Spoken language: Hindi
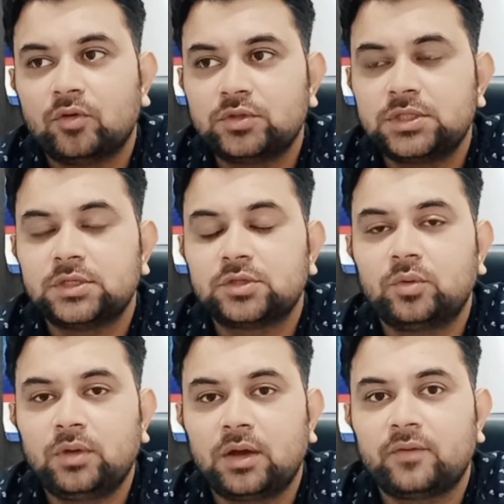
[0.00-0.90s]
उस चीज
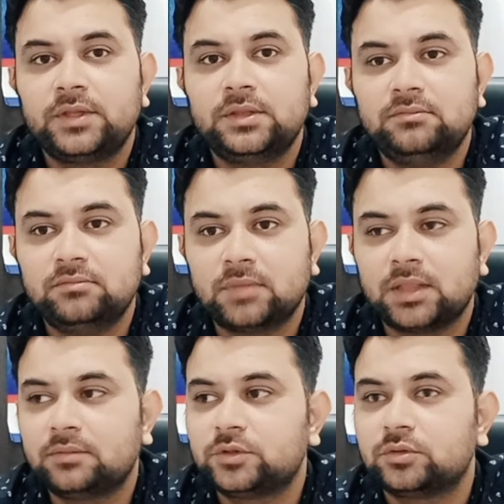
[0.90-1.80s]
को काफी
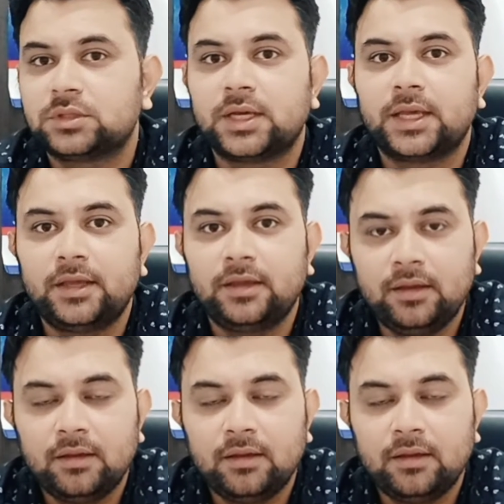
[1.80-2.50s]
मतलब सोचता है कि